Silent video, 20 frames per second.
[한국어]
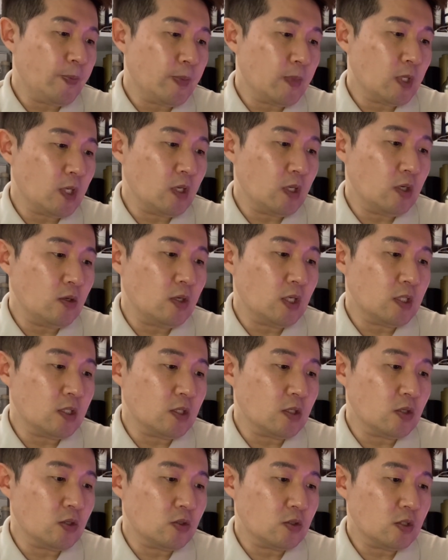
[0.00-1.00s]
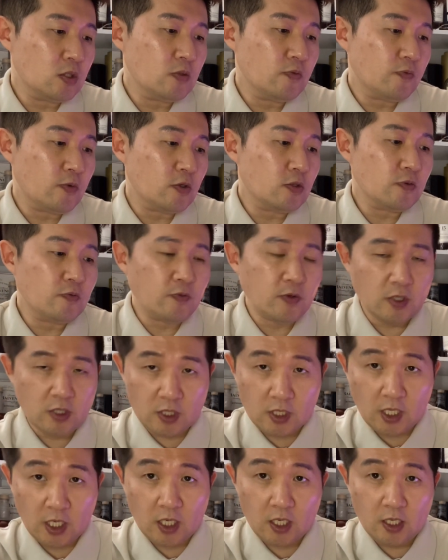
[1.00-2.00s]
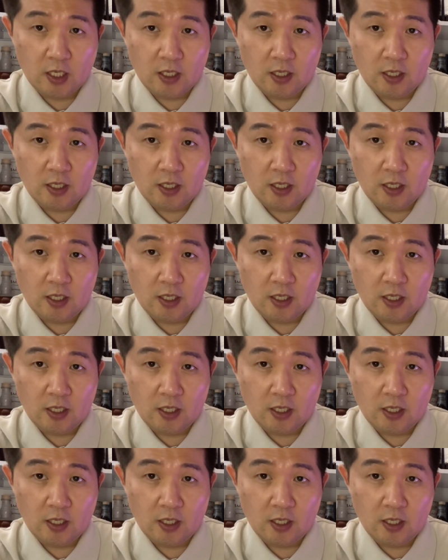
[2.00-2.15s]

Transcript: 근데 이거 같은 경우는 first f i e l 이다